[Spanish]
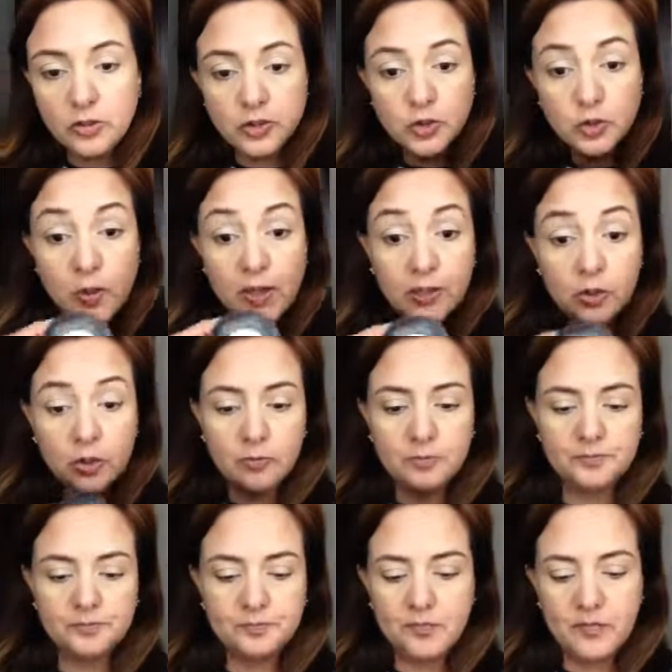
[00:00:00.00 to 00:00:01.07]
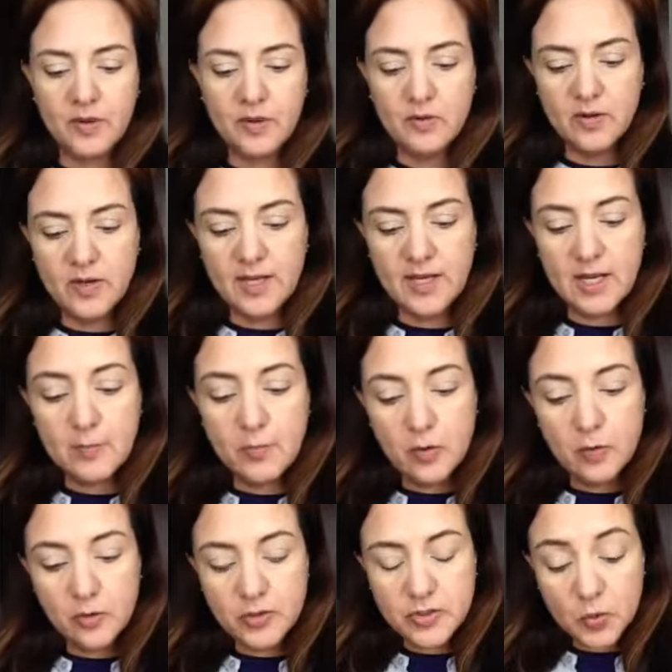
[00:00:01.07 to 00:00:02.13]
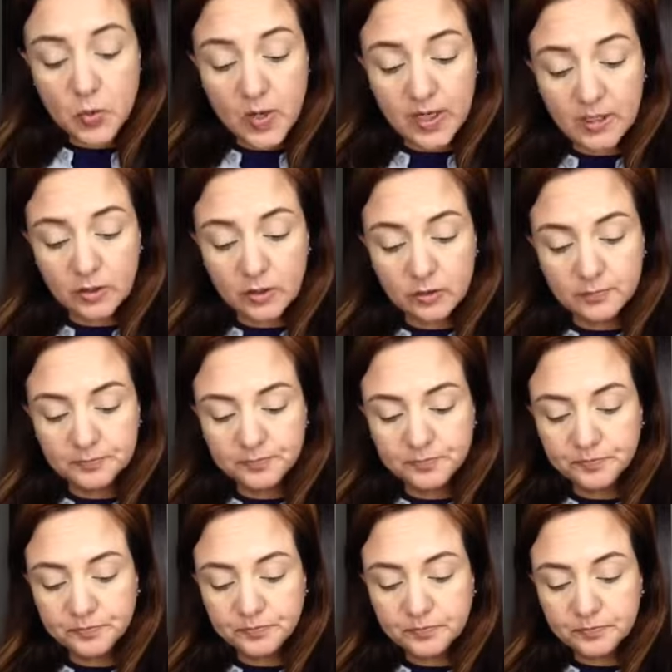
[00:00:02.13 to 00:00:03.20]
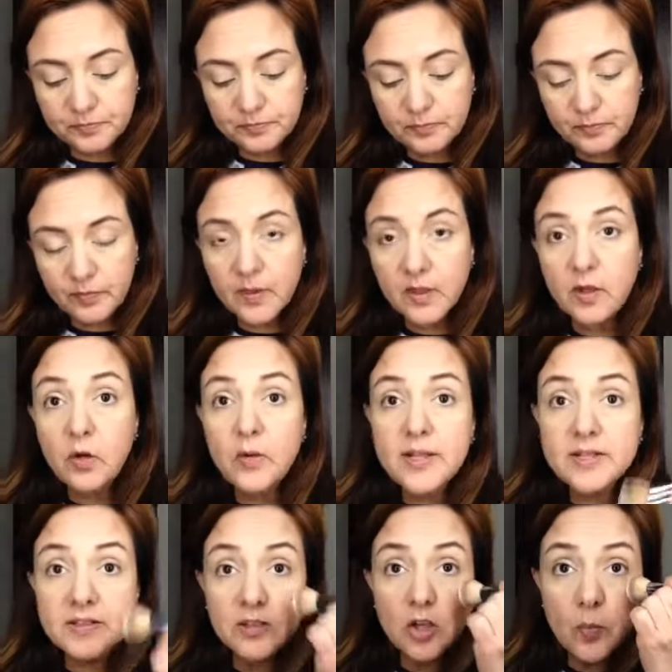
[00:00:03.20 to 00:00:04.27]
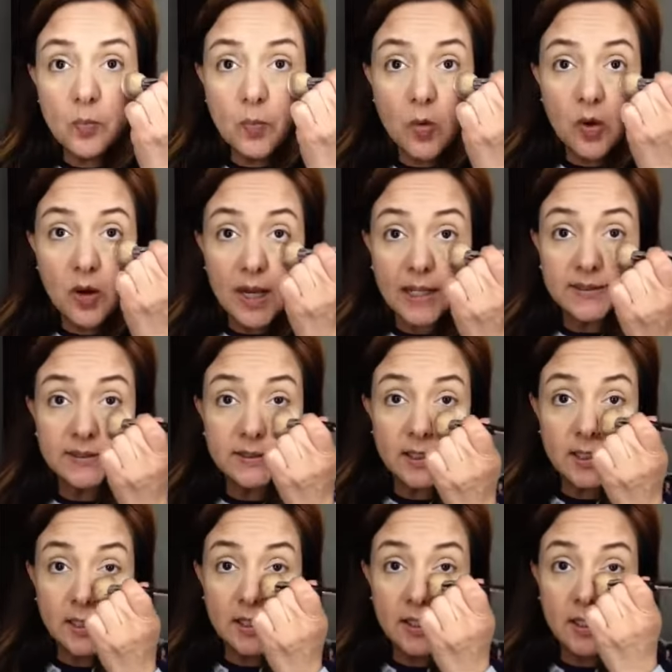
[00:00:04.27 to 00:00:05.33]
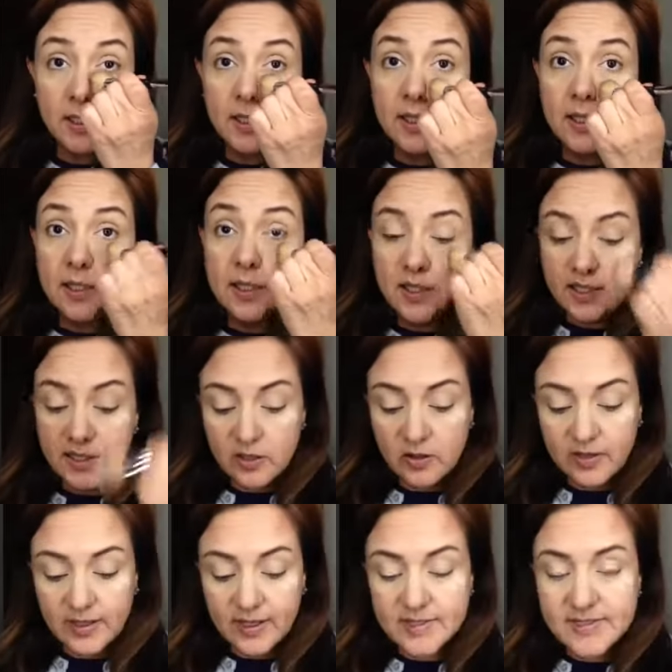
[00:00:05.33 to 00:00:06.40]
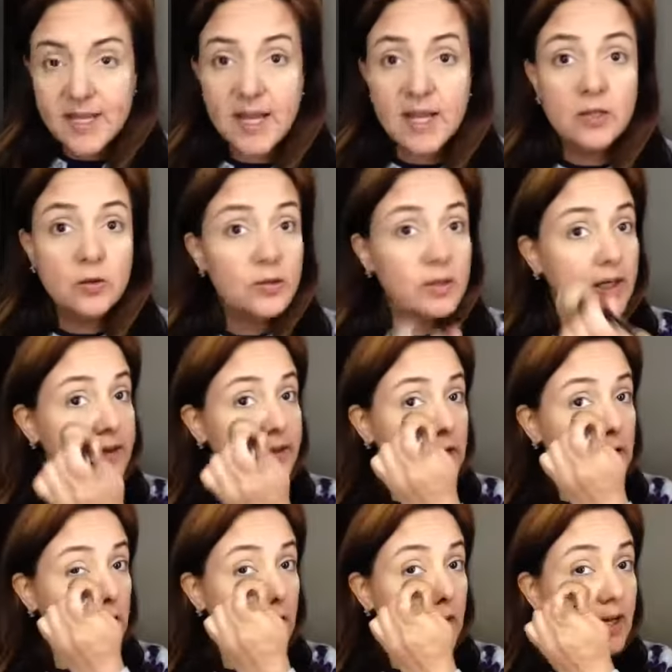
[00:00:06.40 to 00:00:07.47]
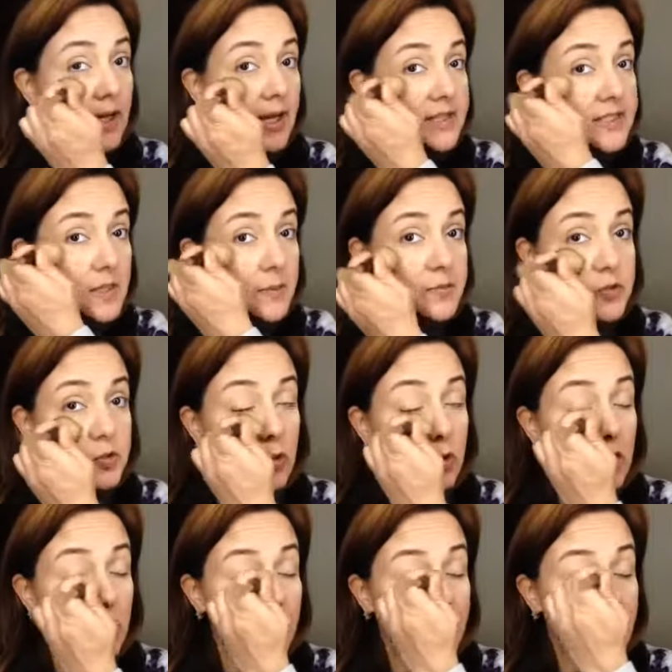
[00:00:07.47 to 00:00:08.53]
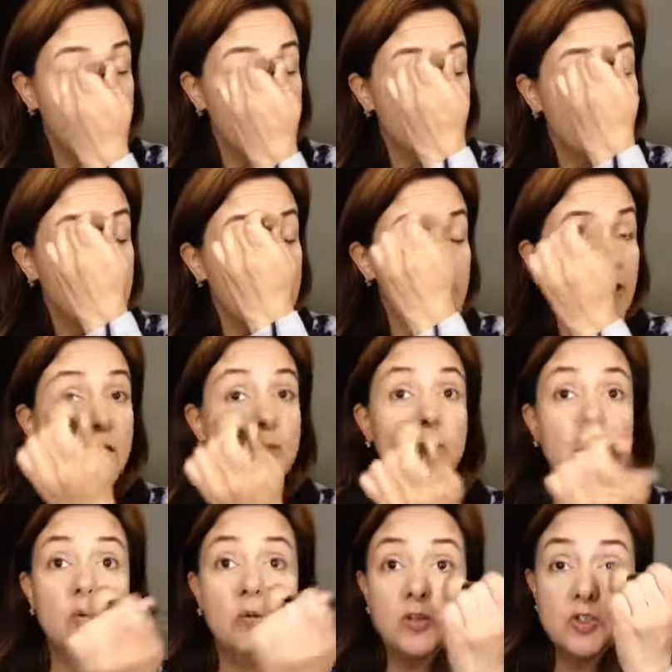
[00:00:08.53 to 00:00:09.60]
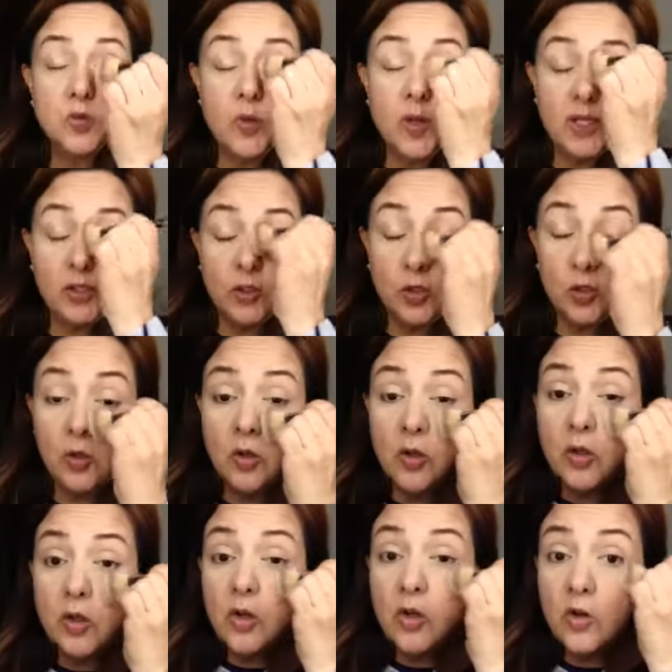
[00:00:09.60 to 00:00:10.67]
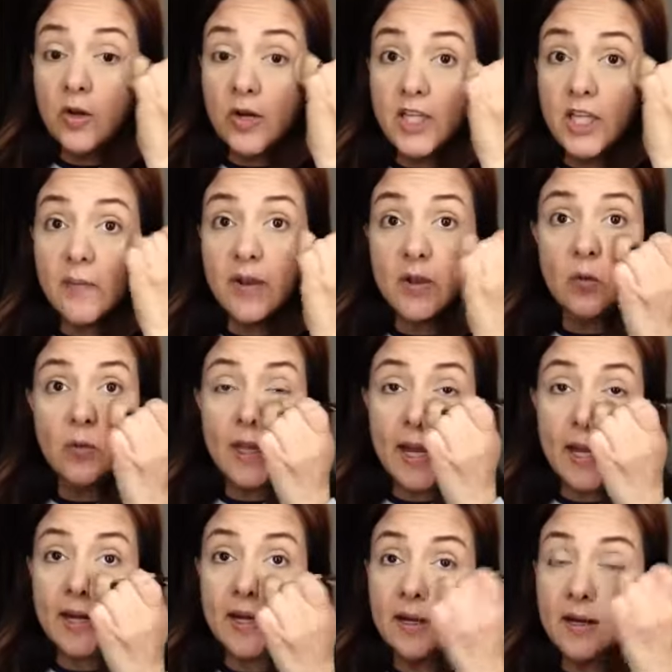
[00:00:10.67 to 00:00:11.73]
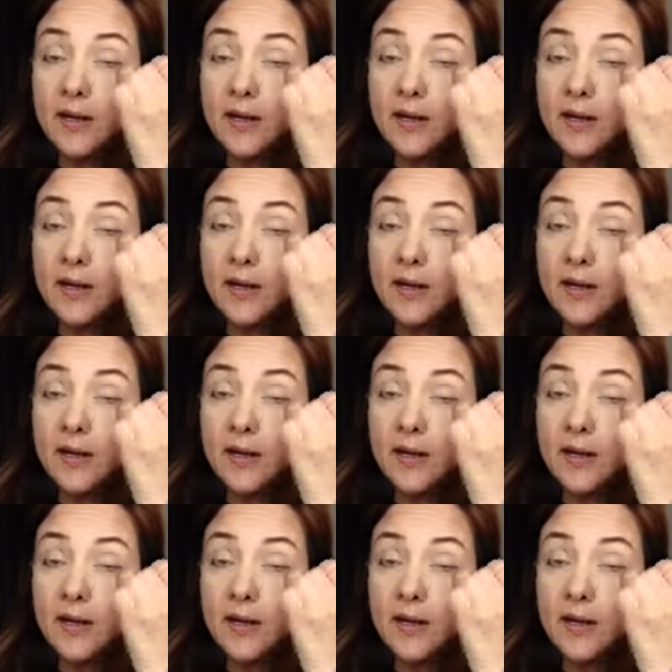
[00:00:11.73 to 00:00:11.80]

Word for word: suelto. ¿Ok? El polvo suelto. Lo ideal es que te lo pongas y te lo dejes ahí un ratito a que se absorba. El polvo suelto lo que te va a ayudar,